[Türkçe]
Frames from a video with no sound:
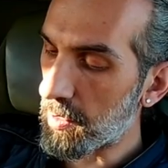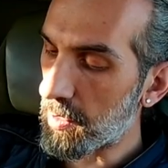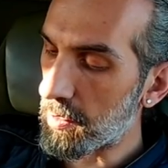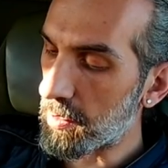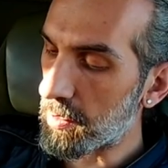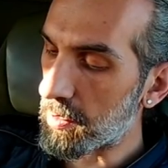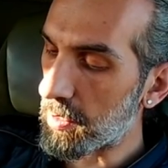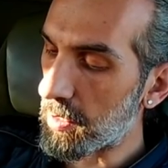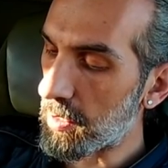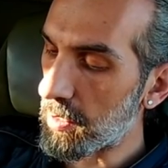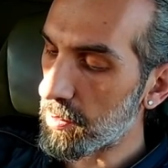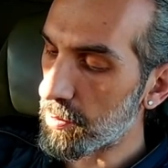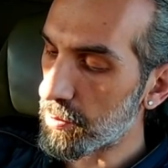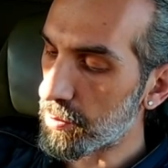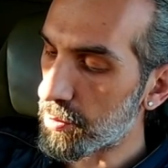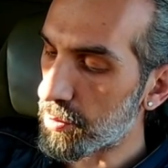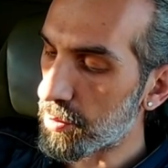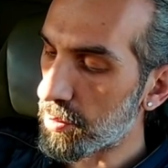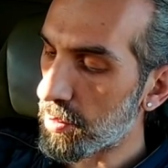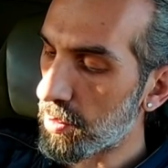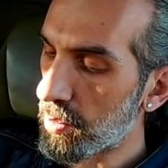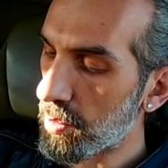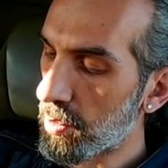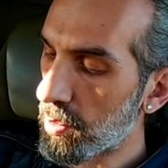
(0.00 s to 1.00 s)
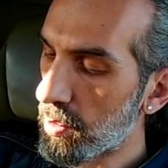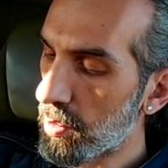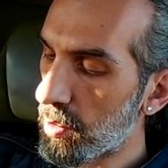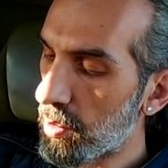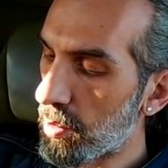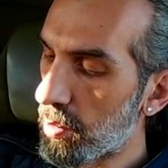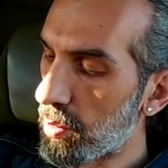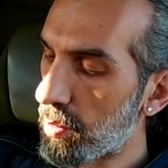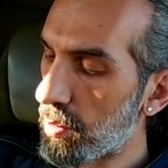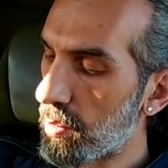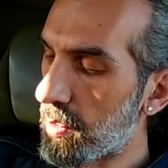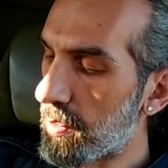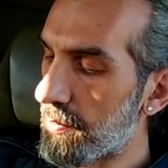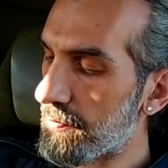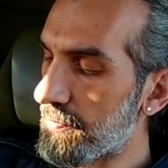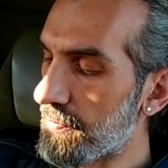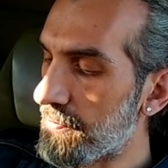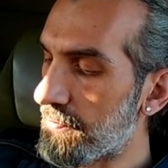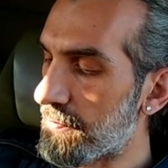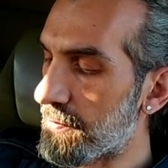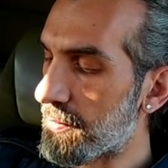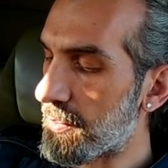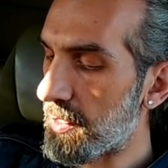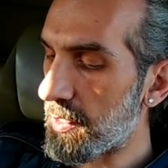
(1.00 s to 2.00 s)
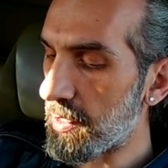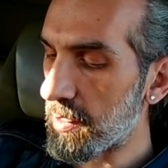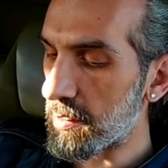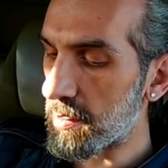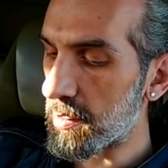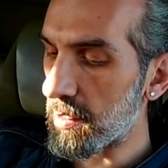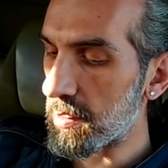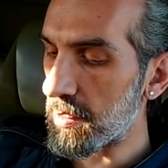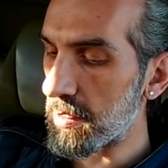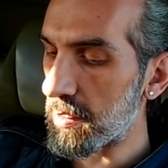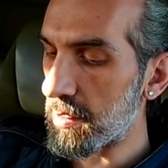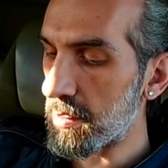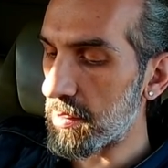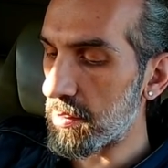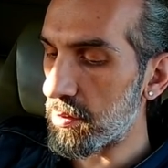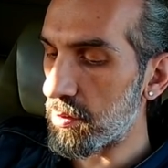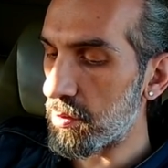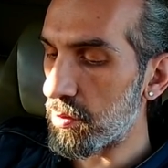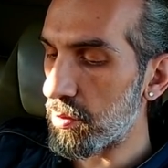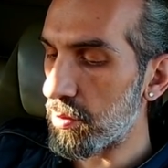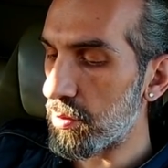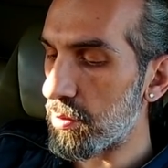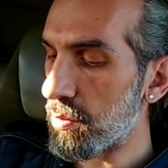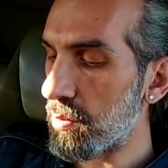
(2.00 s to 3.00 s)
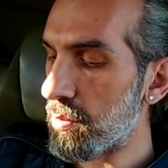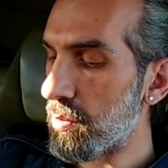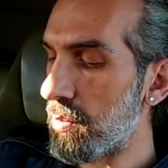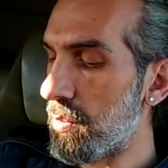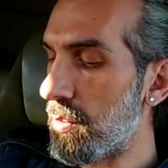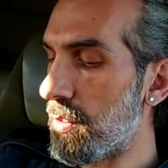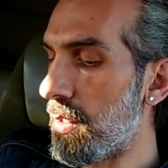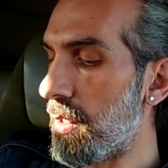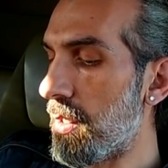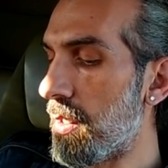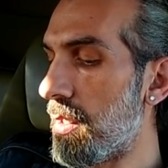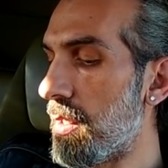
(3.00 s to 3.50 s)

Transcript: Dan Kraus, o hafif klik sesinin duyduğu